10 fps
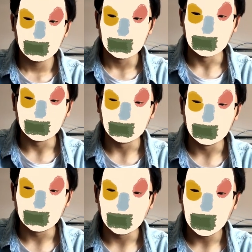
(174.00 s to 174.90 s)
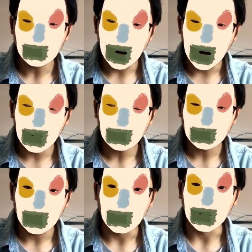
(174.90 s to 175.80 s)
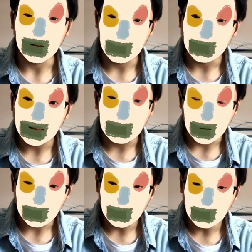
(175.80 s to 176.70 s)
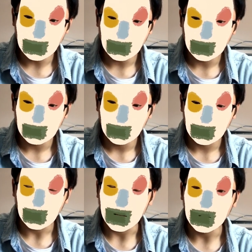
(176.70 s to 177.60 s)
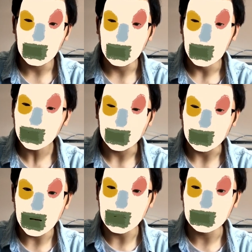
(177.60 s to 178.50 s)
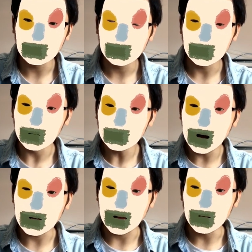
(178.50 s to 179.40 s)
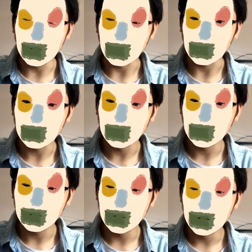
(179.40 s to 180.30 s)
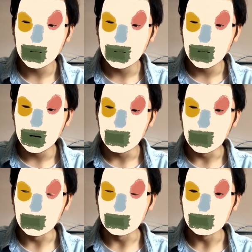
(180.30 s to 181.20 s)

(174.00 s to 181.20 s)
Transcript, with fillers: uhm, lúc đó thì mình nghe bên tai mình chứ toàn thân mà mất tự nhiên cứng đơ cả người mình